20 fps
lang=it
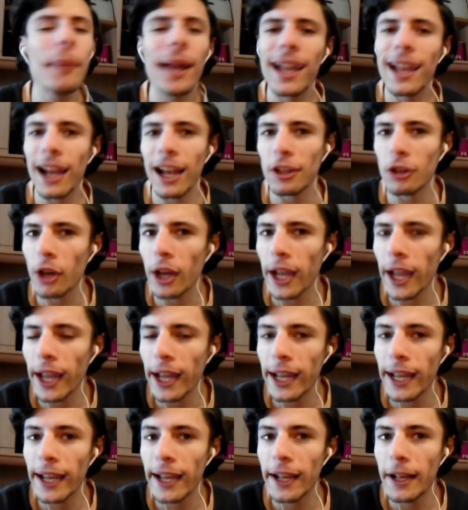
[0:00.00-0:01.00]
Peccato
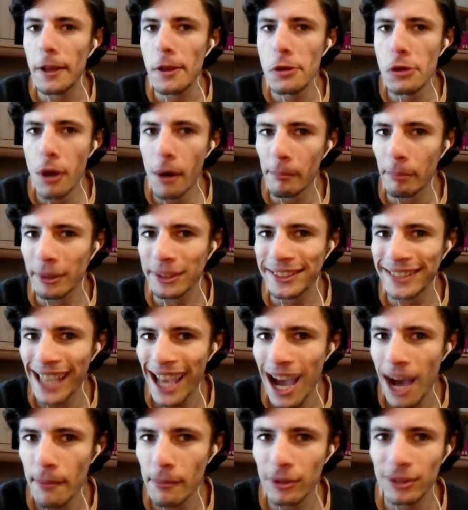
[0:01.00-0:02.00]
che non
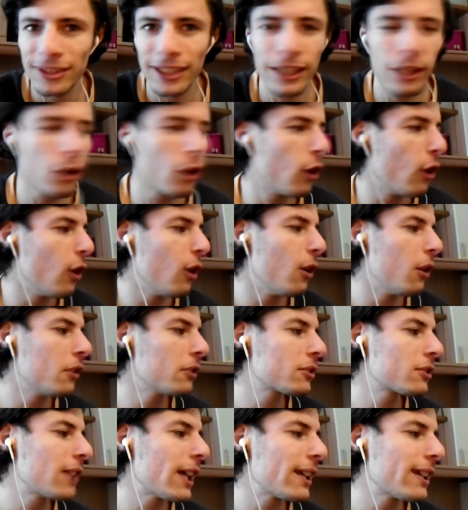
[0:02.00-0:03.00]
possiamo, se
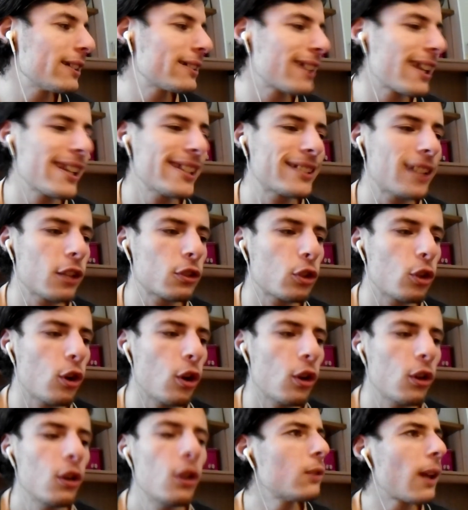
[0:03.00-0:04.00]
no sare sarei
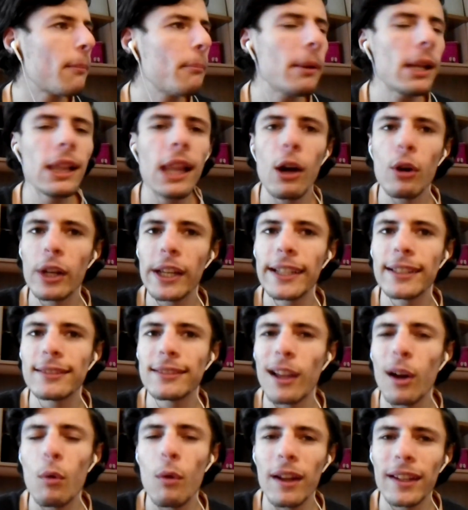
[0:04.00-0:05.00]
stato una bella
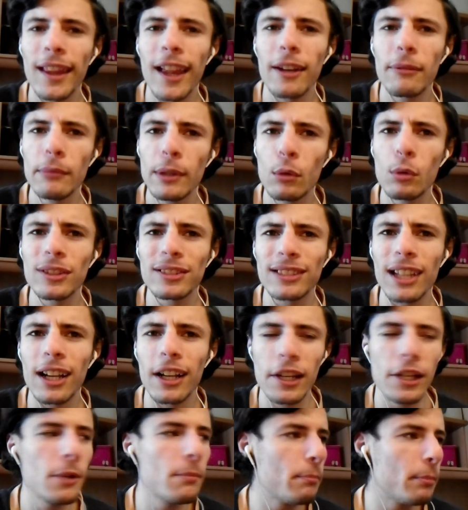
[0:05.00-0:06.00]
oretta a guardarmi questa
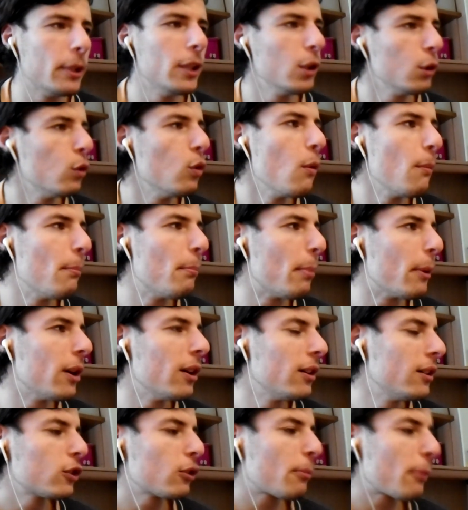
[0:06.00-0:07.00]
clip in
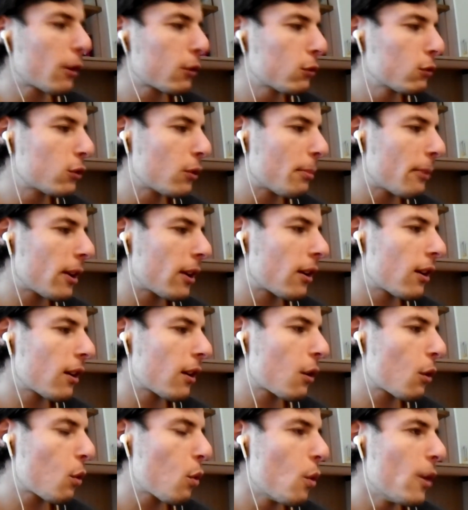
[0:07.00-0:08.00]
loop, soprattutto
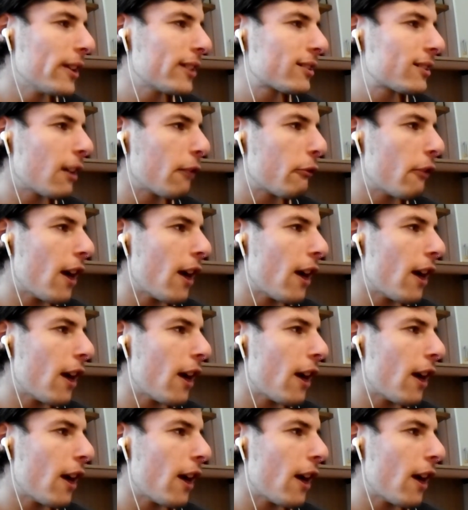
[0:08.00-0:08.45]
per questa